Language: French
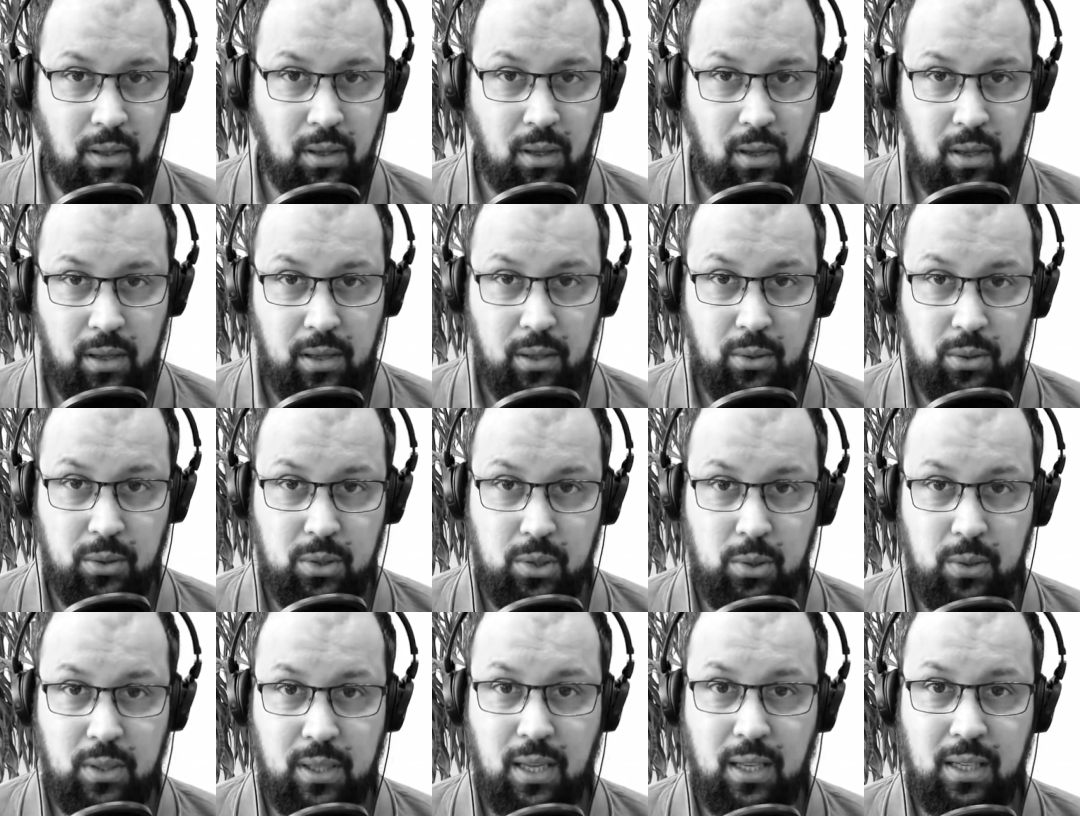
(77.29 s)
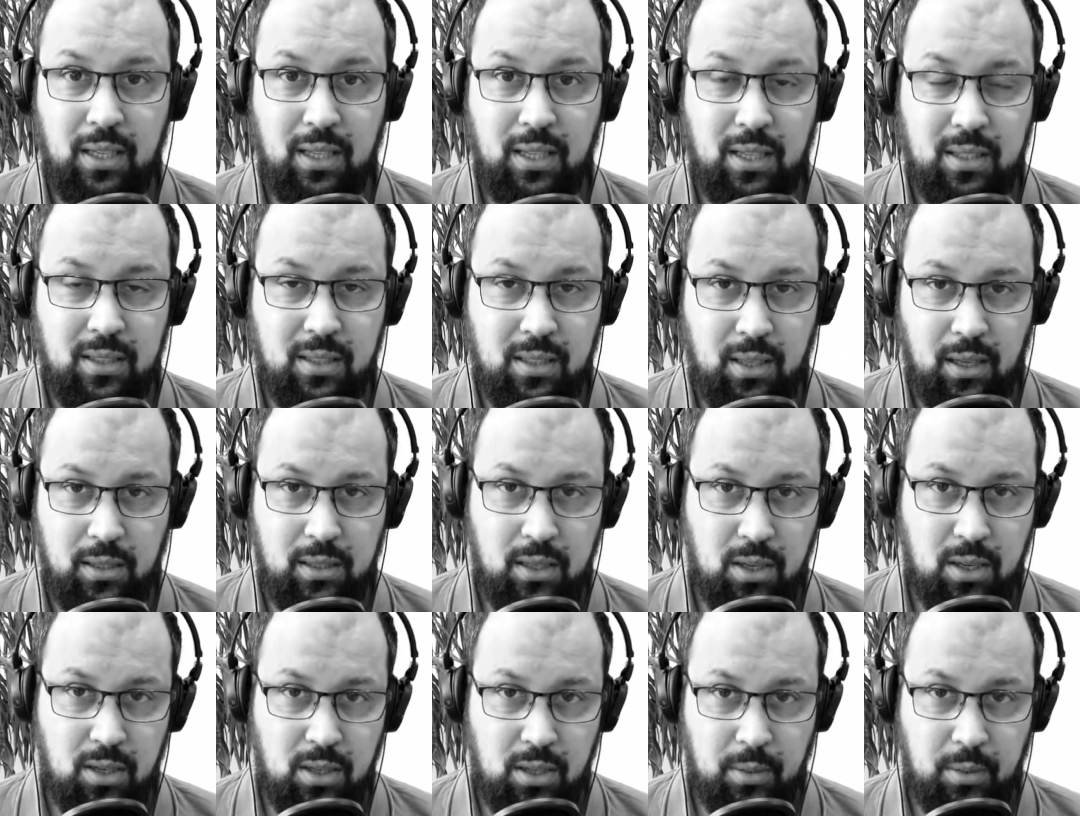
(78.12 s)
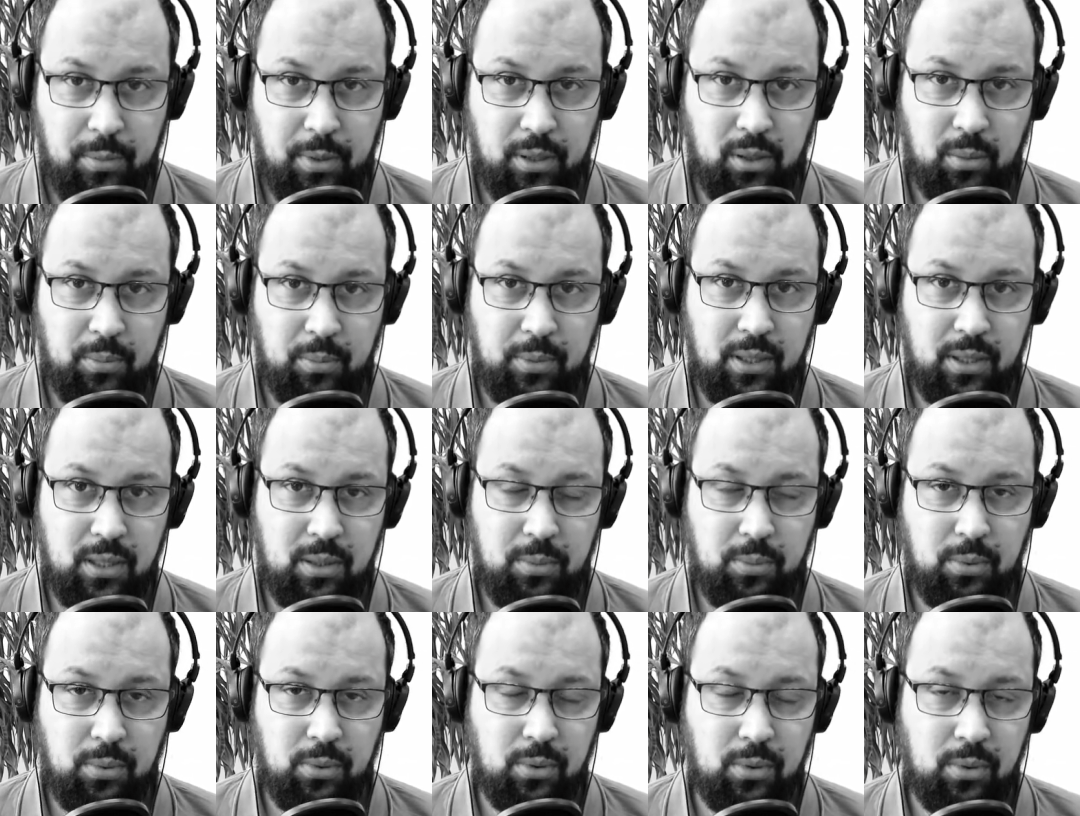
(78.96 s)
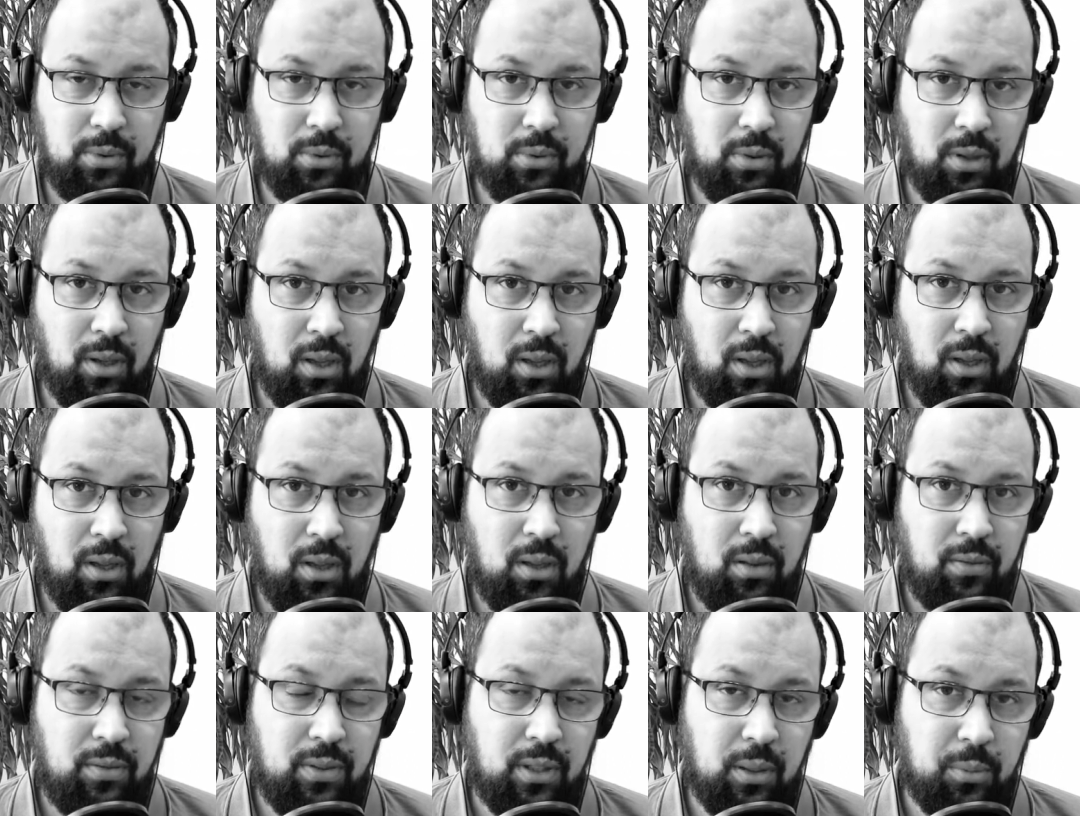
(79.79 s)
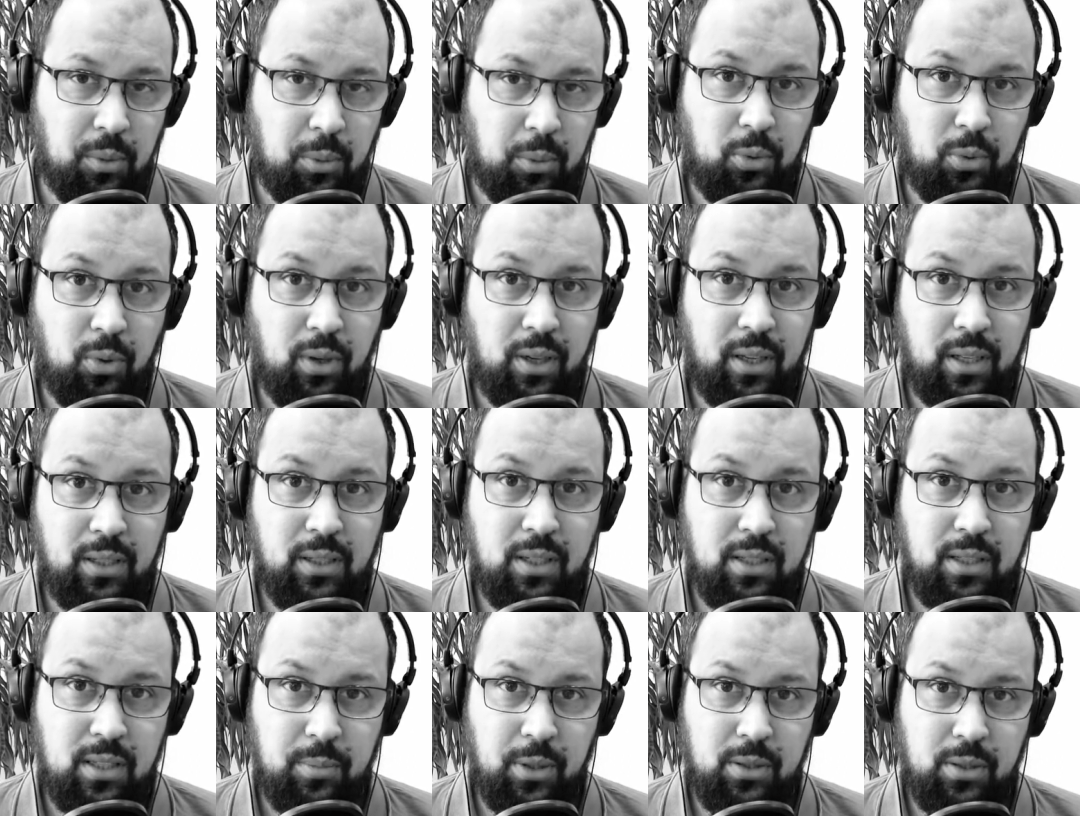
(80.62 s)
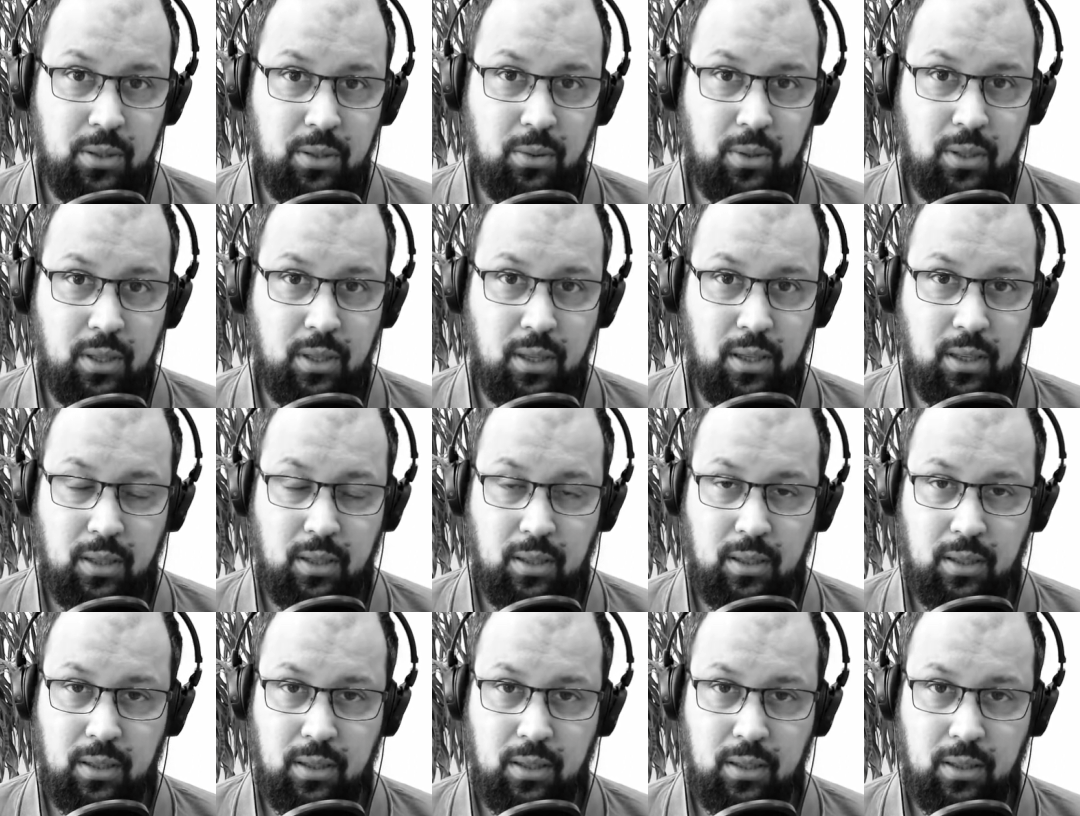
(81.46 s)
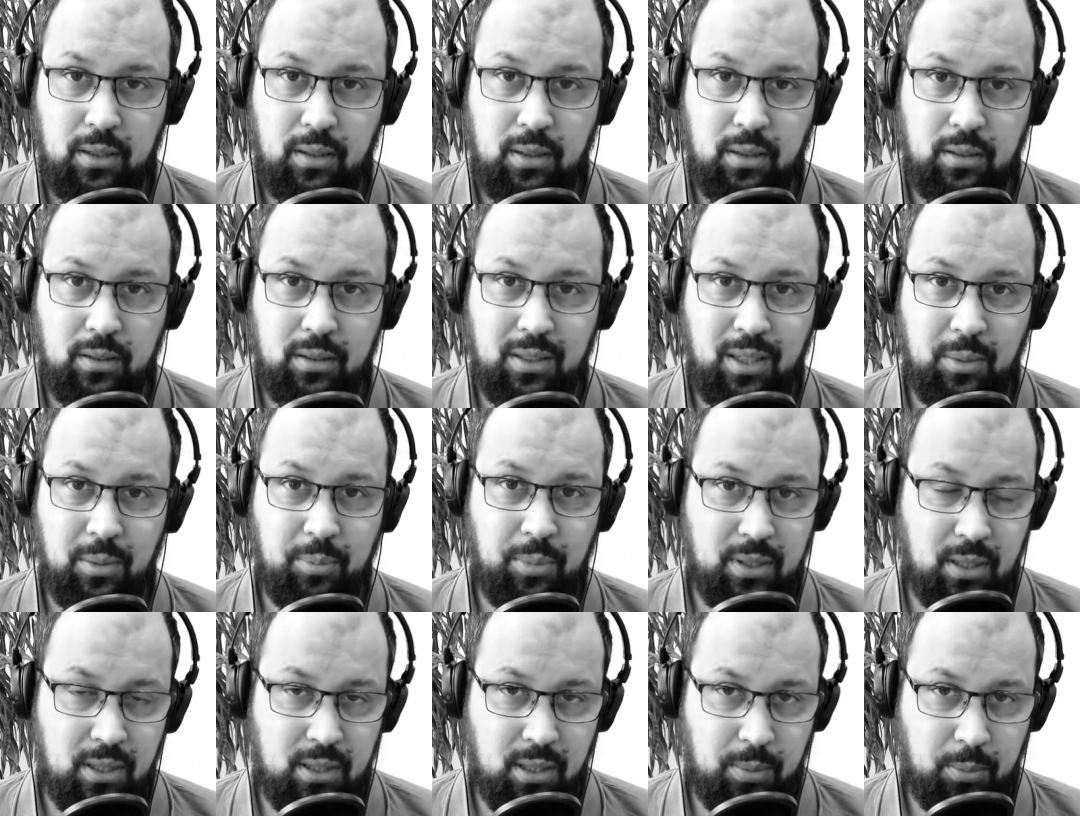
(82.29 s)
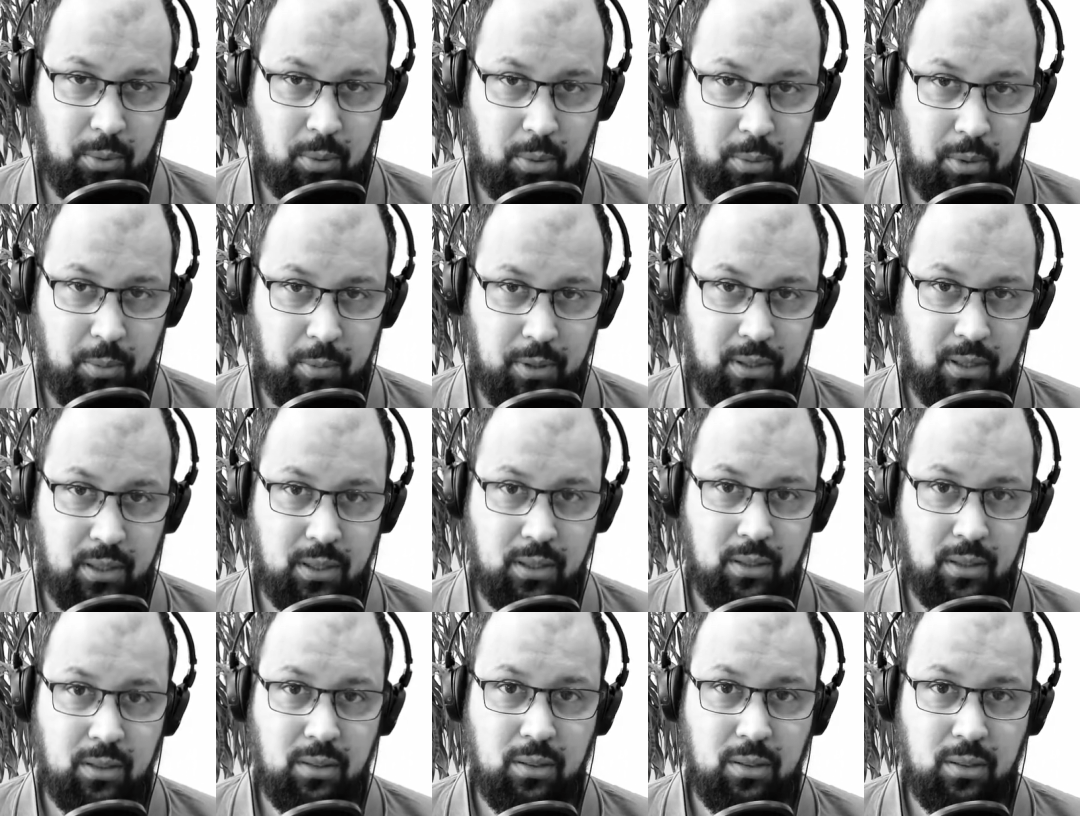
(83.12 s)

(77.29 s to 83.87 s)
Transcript: et ensuite quelle est la stratégie à mettre en place pour euh, finalement pour aider ces personnes à, dépasser ces problématiques.